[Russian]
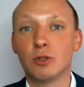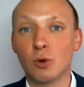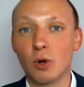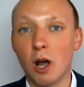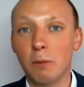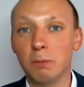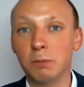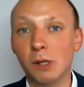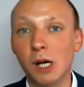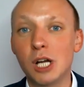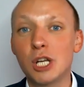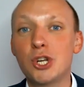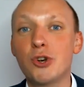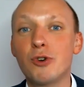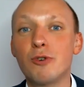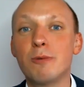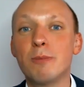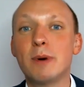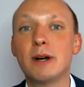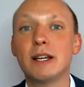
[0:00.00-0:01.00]

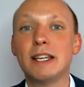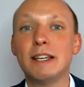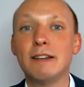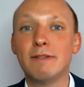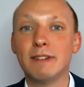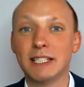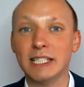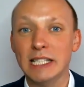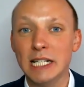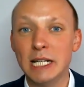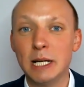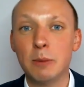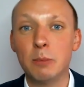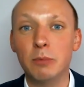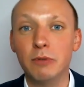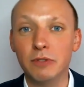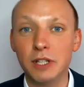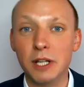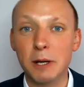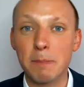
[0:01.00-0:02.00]
высокооплачиваемая и
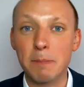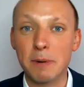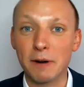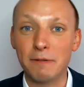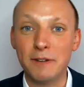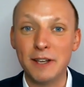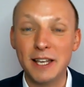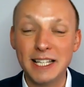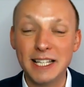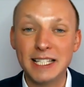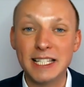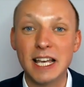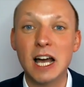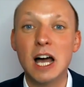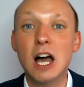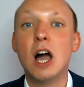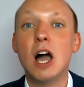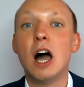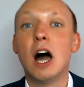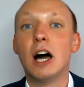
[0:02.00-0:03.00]
востребованная
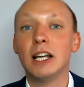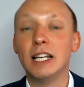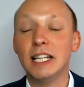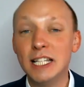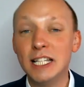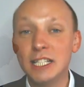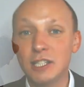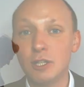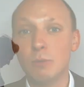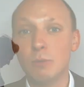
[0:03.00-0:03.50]
профессия. И